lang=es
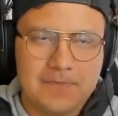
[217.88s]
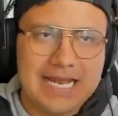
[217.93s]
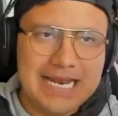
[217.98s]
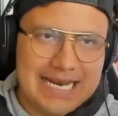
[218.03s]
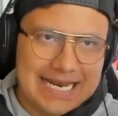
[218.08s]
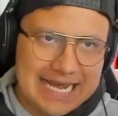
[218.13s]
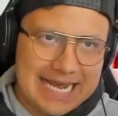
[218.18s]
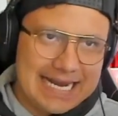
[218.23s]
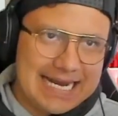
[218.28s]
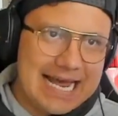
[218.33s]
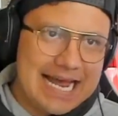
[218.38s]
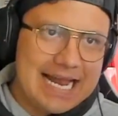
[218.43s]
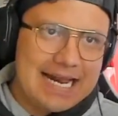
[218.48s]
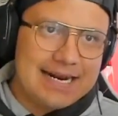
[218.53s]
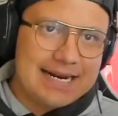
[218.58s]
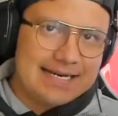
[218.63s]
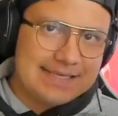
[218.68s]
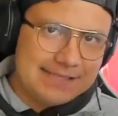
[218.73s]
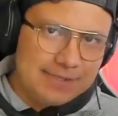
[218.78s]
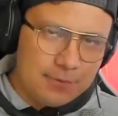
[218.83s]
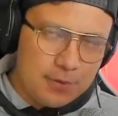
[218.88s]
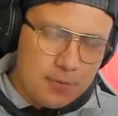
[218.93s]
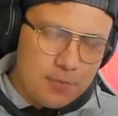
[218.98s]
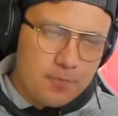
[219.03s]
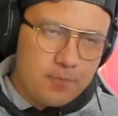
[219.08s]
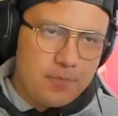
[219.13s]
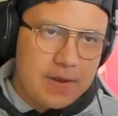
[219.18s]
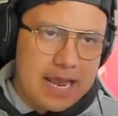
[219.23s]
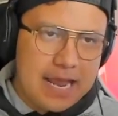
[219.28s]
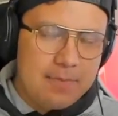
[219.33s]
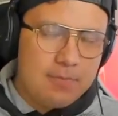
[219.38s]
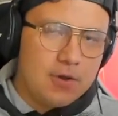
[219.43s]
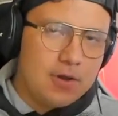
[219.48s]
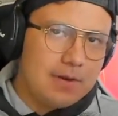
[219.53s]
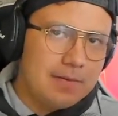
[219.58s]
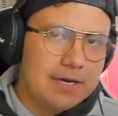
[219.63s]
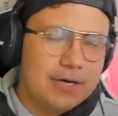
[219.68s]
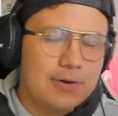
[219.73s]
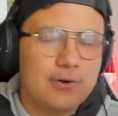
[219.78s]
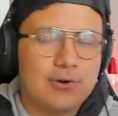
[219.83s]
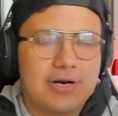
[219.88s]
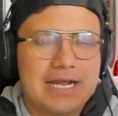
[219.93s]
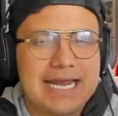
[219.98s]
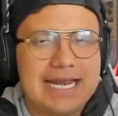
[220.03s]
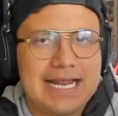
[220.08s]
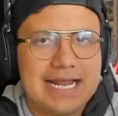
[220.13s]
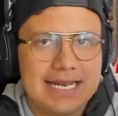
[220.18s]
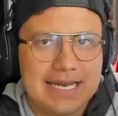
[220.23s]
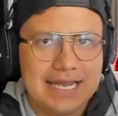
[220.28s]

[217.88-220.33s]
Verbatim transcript: El canal recibió un premio a Mejor Canal